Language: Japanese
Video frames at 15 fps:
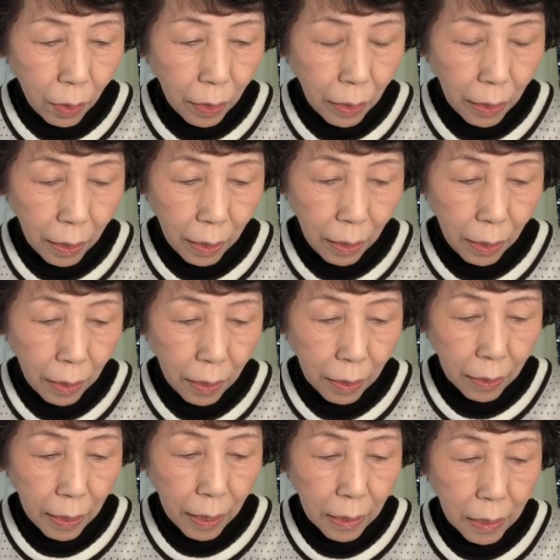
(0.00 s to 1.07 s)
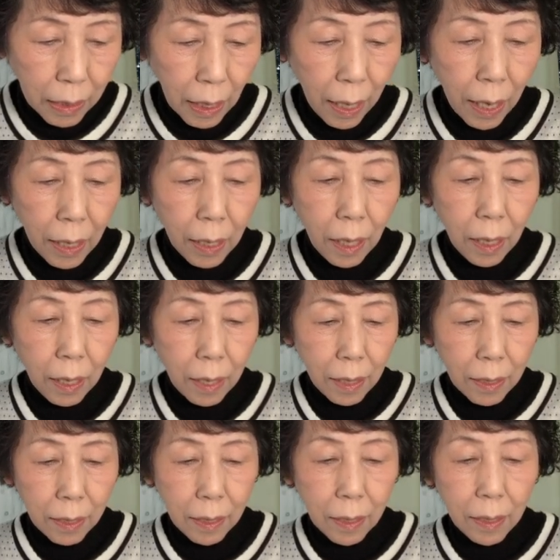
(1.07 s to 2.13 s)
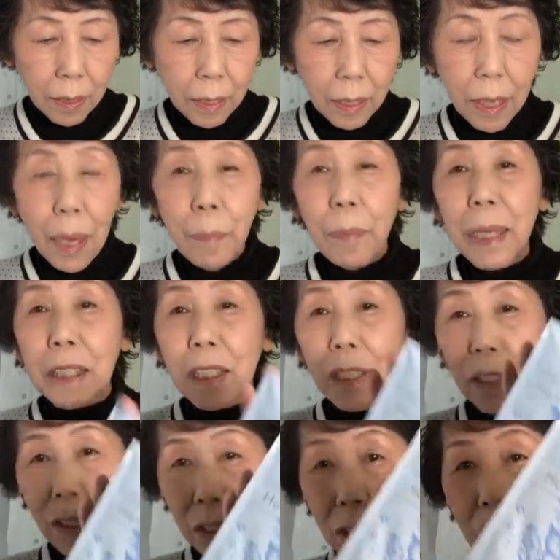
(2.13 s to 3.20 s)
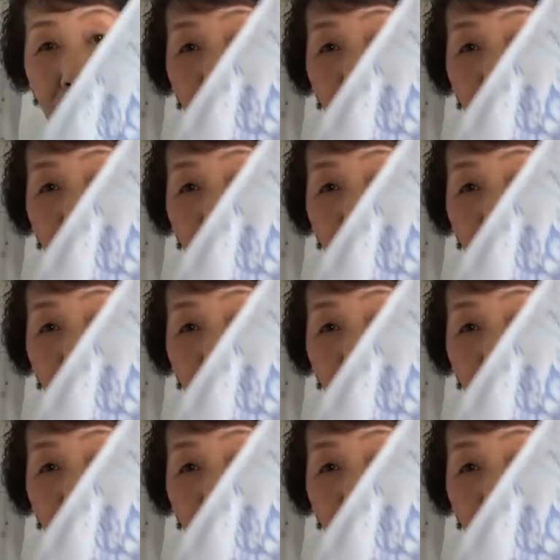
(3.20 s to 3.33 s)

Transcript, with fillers: えー、ネイチャーケアマスク